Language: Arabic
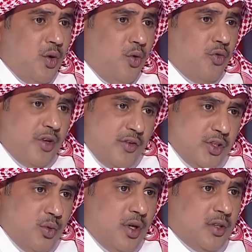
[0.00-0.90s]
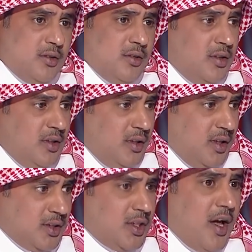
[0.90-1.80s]
وفي نفس الوقت
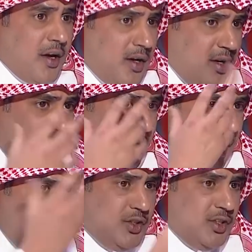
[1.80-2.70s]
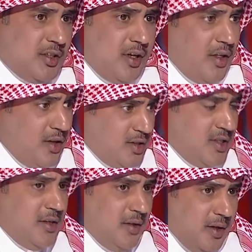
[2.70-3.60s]
اذا صار حدسك هذا
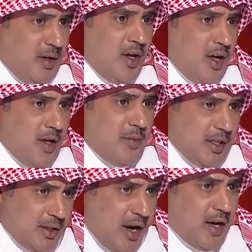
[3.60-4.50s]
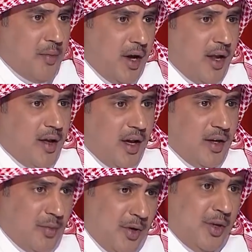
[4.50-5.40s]
يصير البيت راكب عليه
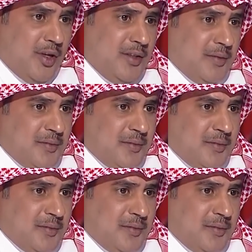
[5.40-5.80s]
يعني بالملي